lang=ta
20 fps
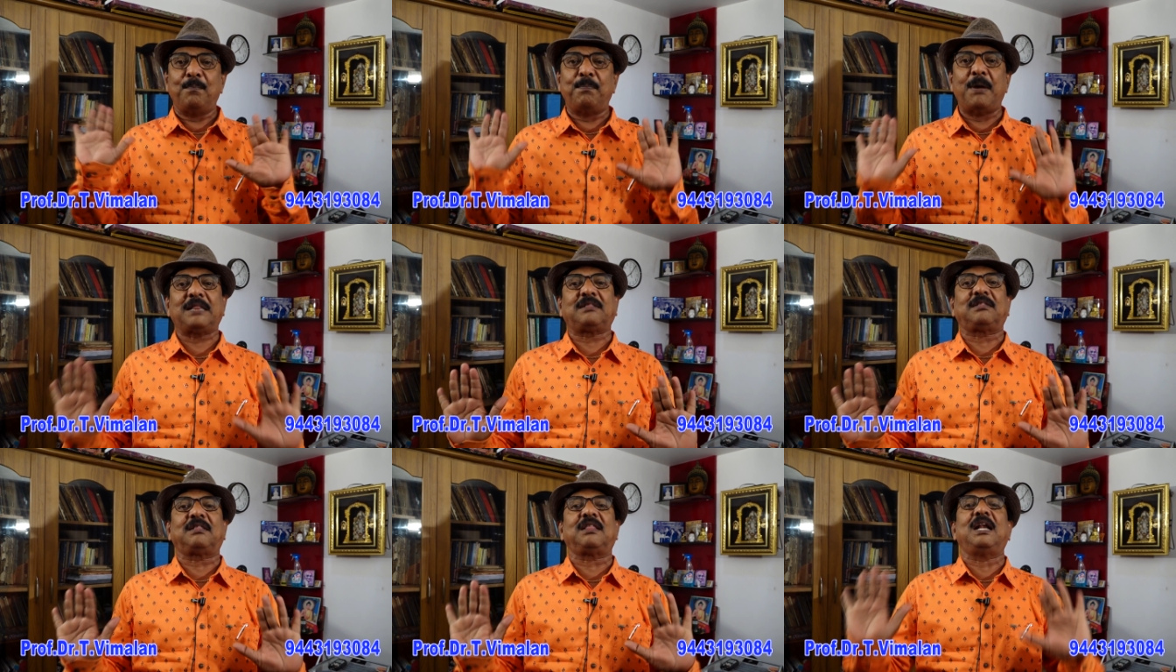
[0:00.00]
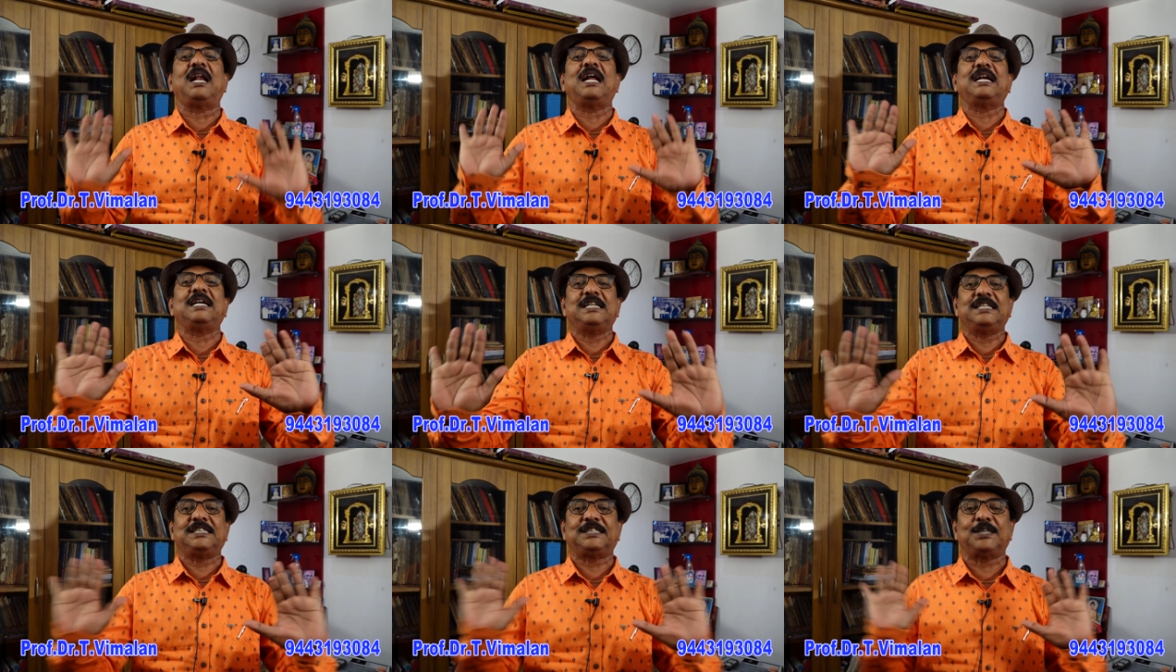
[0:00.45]
பத்தில்
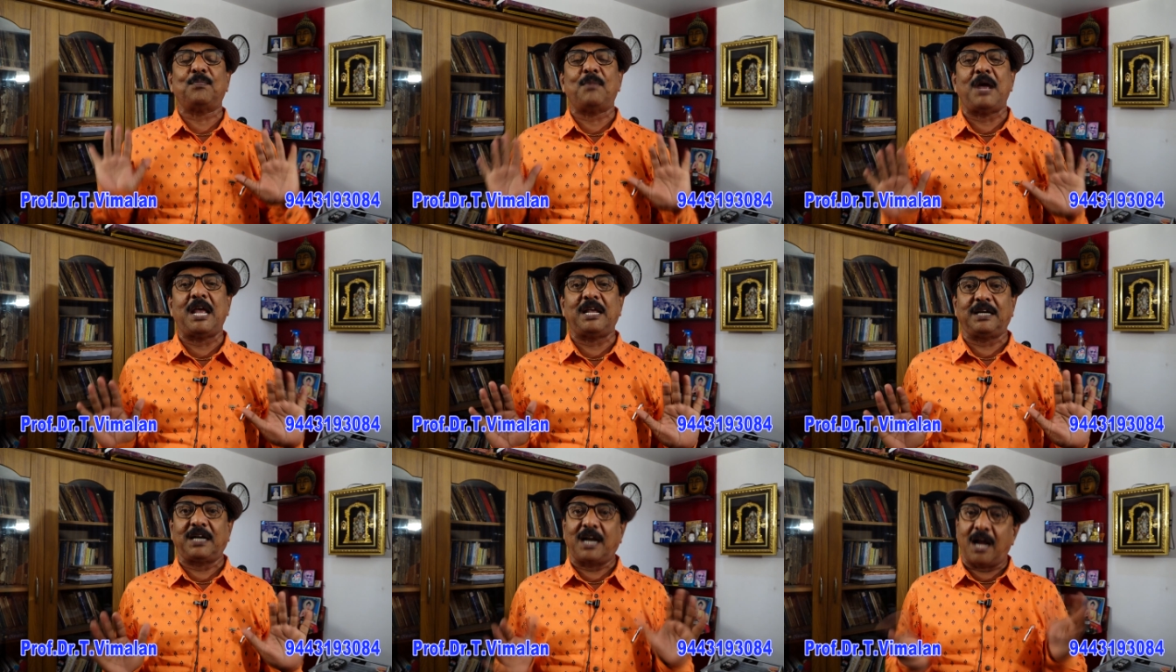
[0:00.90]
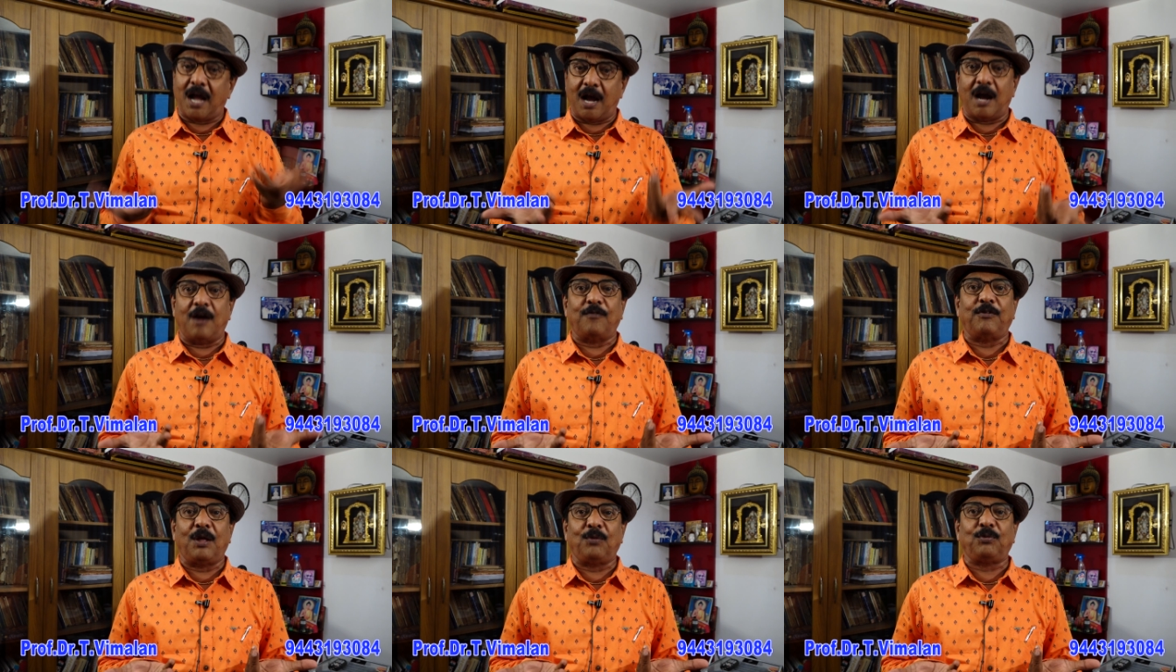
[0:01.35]
நீச்சமாயிருக்கான்
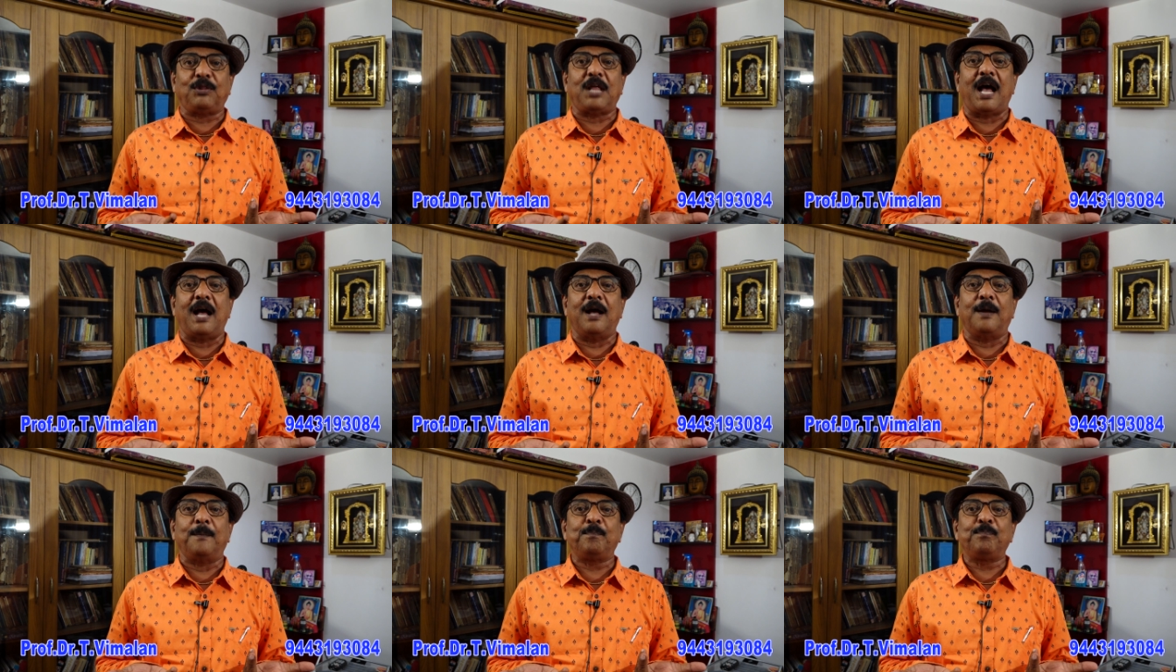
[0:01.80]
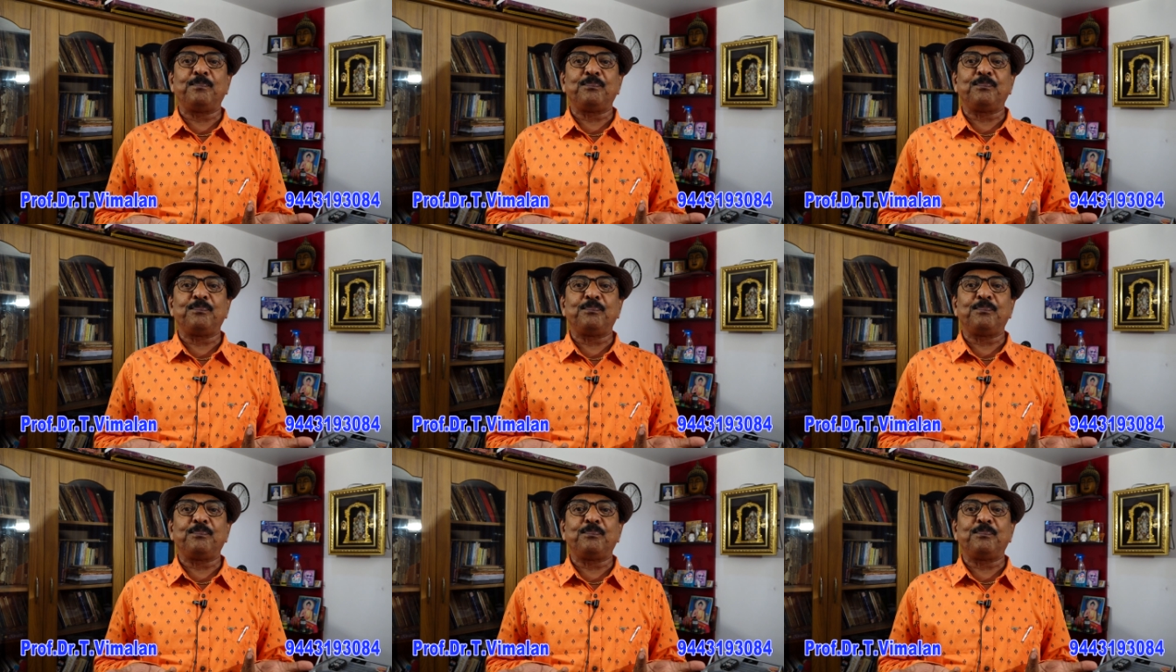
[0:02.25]
அவ்வளவுதான்